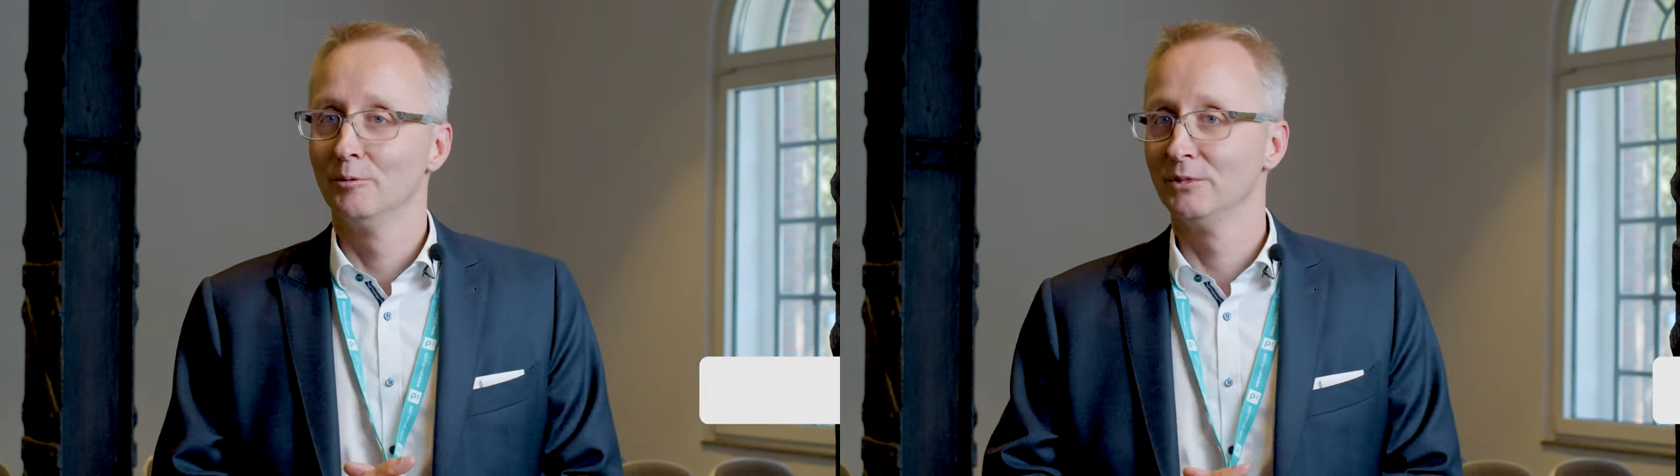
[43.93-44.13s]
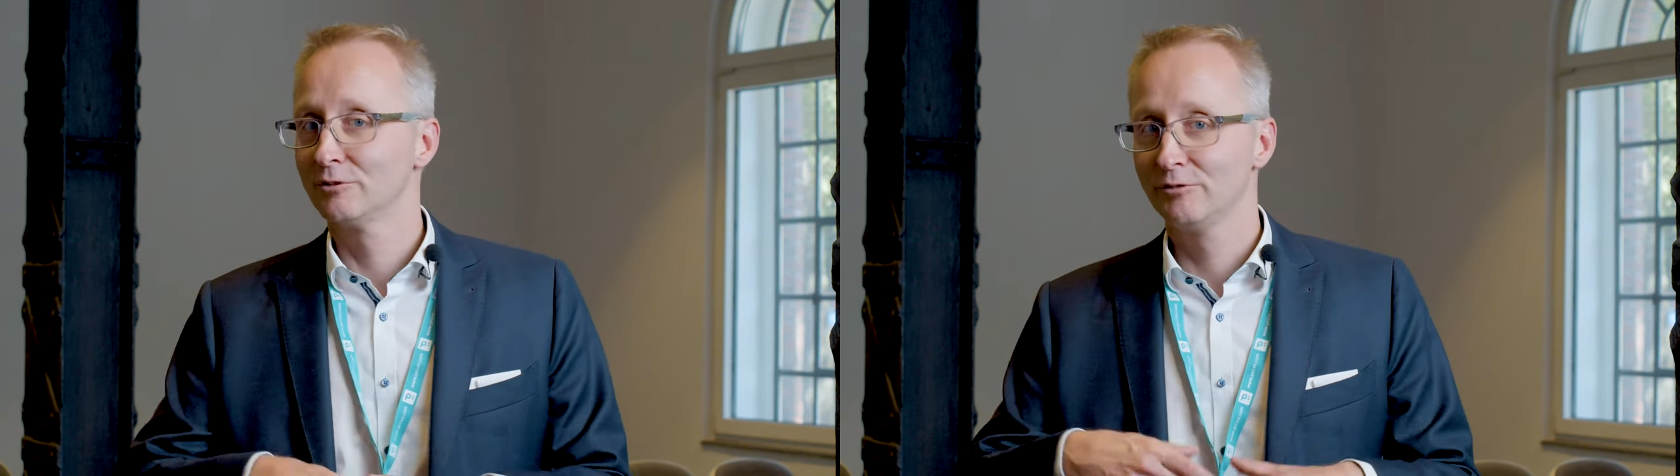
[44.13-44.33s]

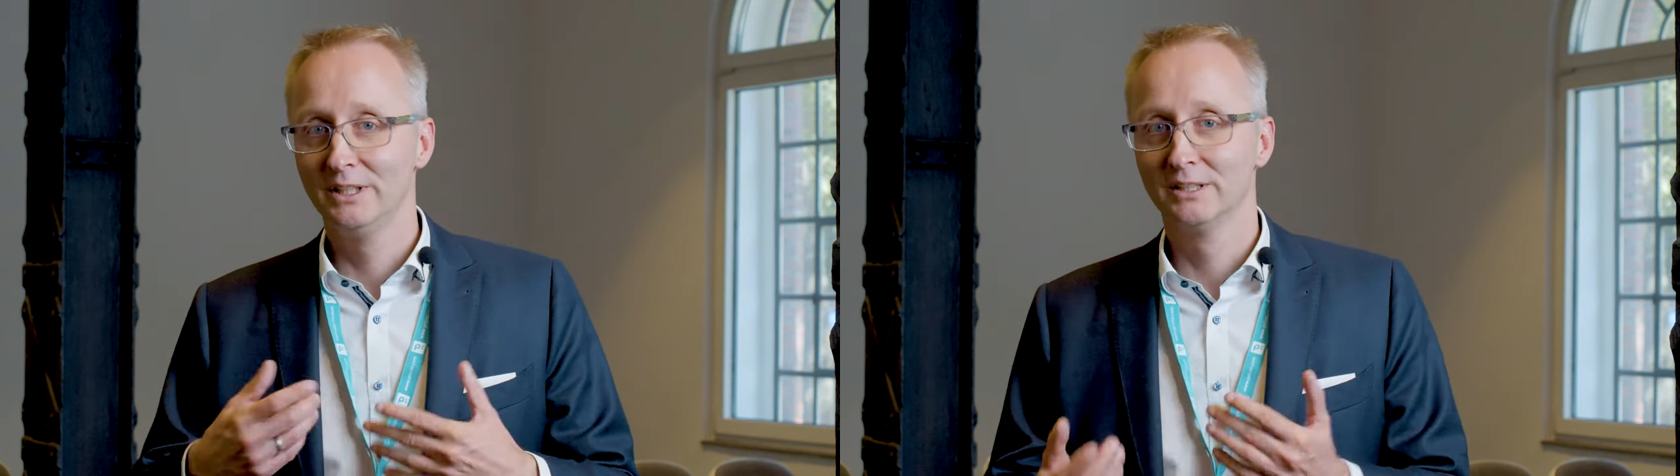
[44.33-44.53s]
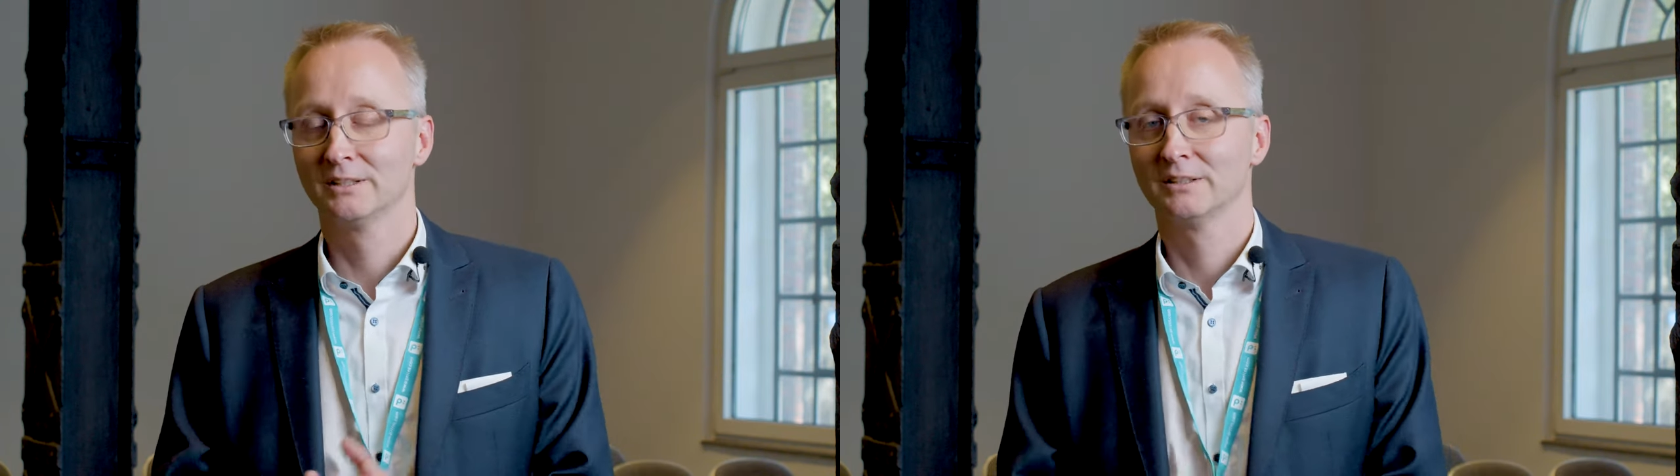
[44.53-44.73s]
mit
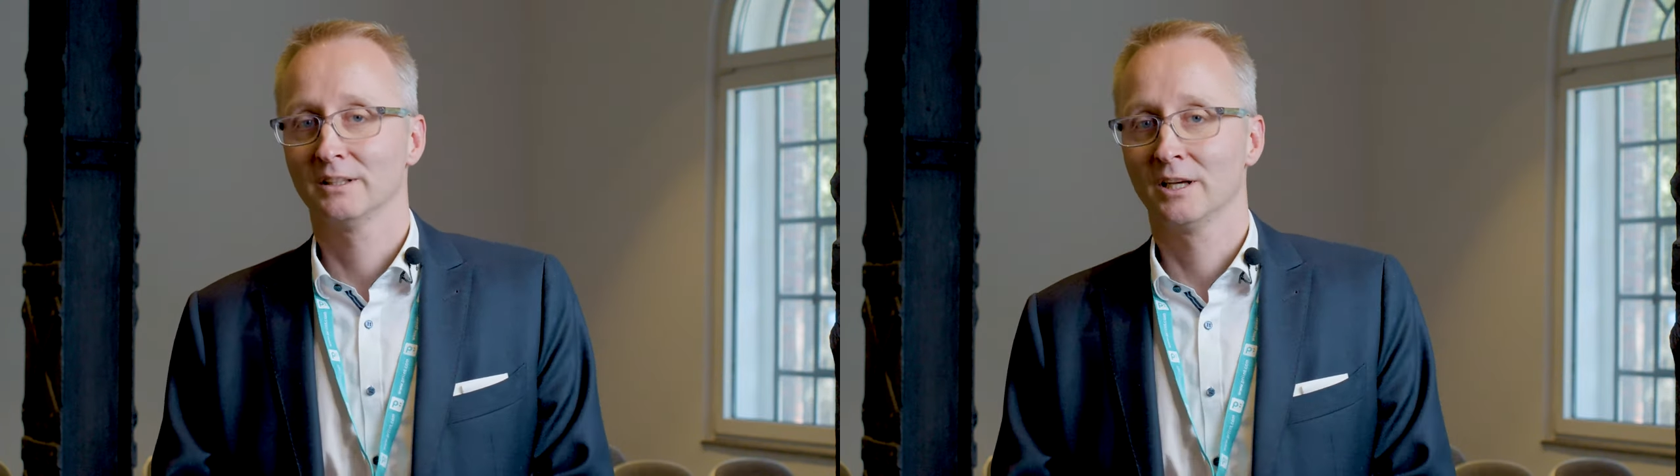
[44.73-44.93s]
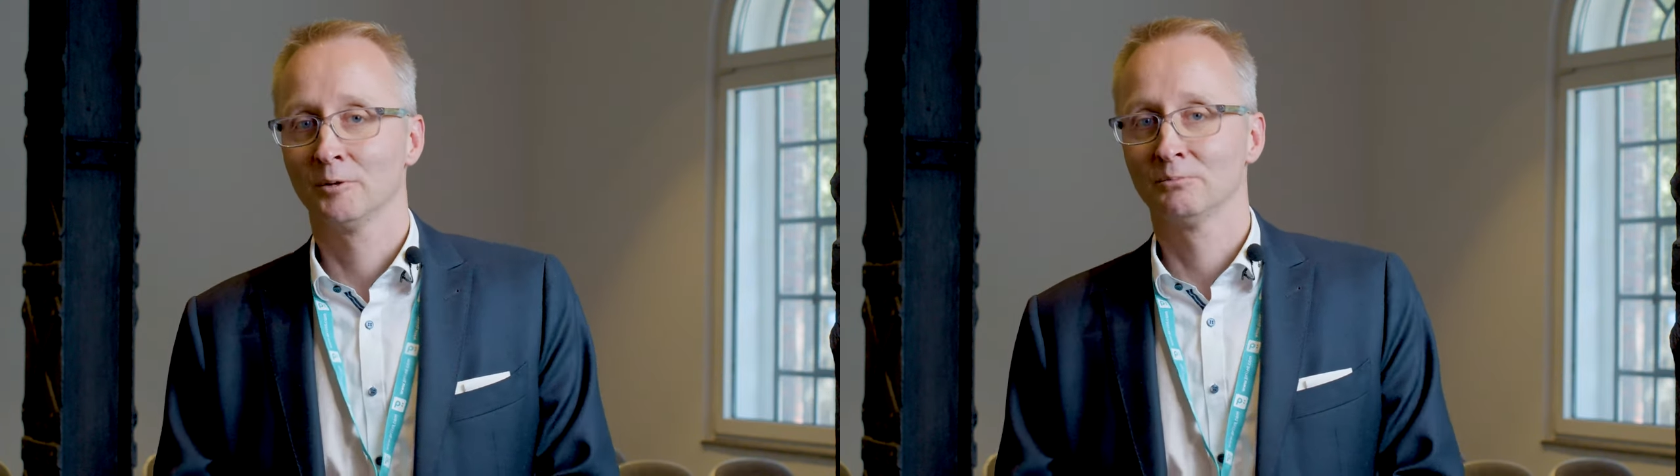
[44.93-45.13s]
vielen
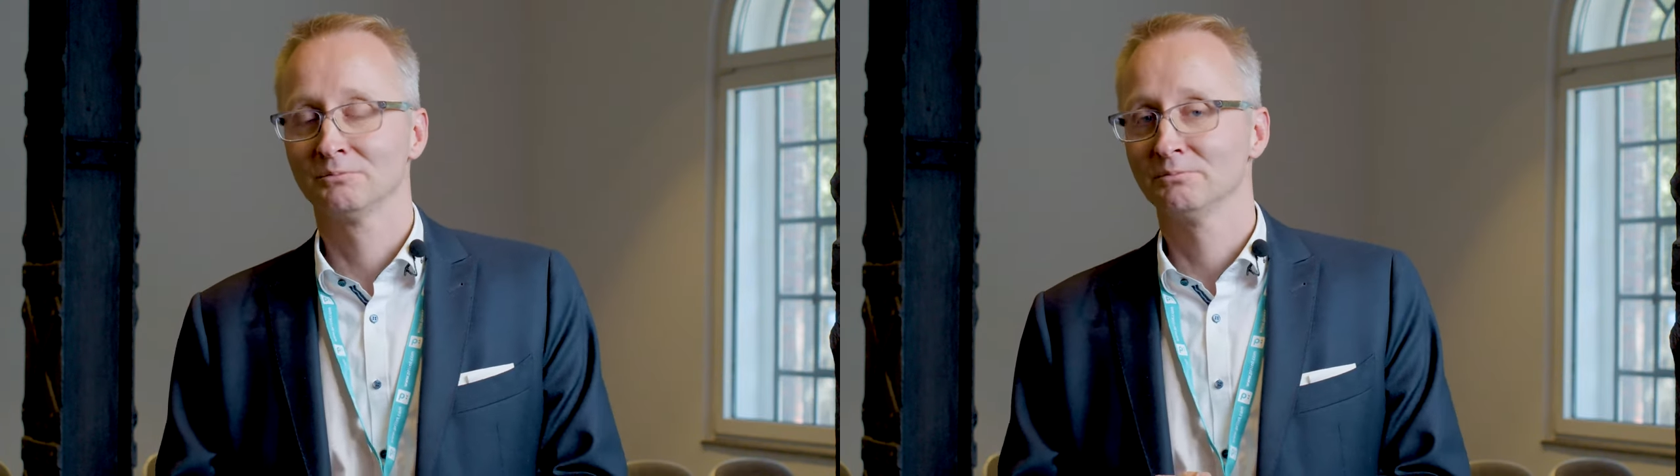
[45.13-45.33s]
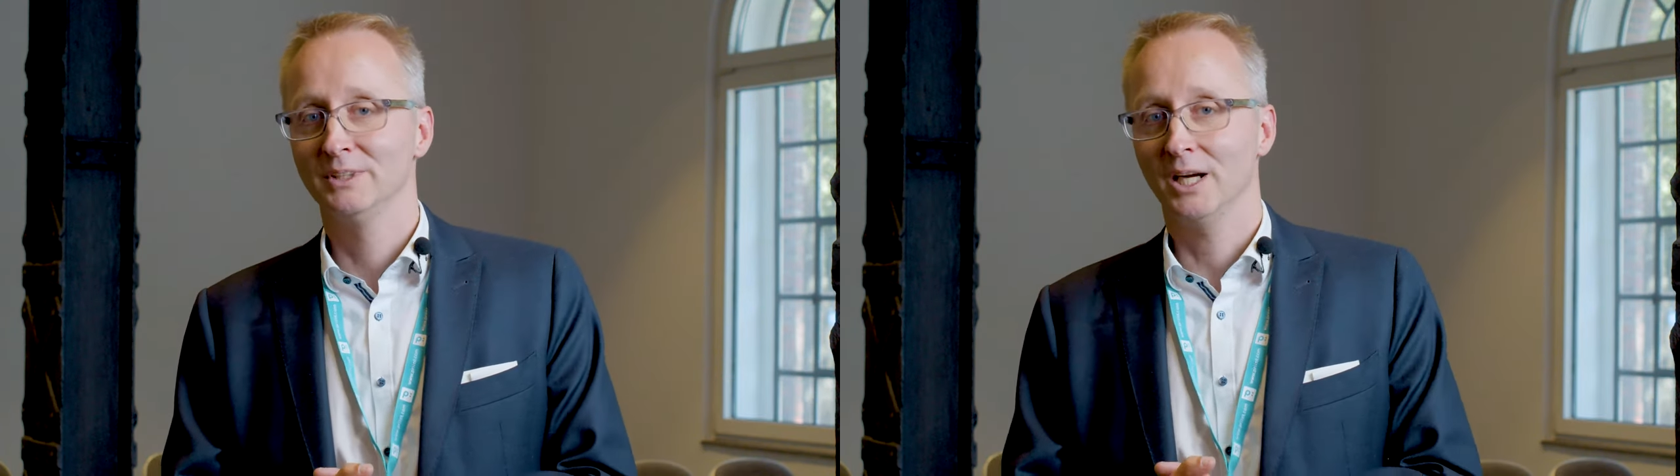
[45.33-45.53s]

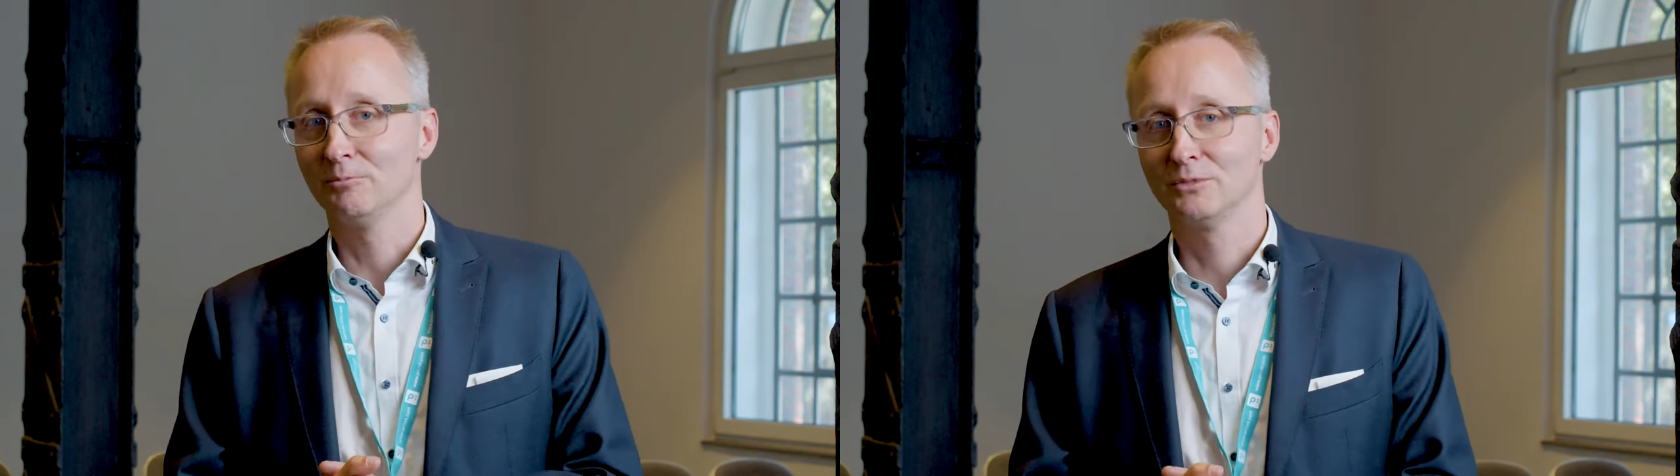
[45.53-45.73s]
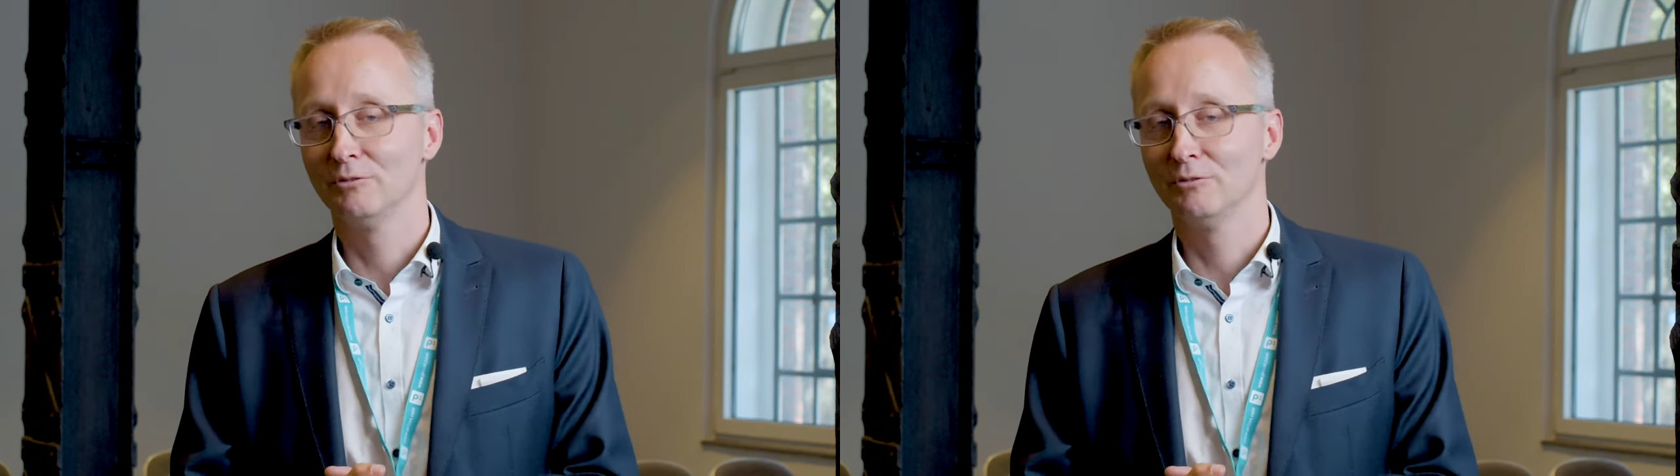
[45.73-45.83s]
ähm, ja,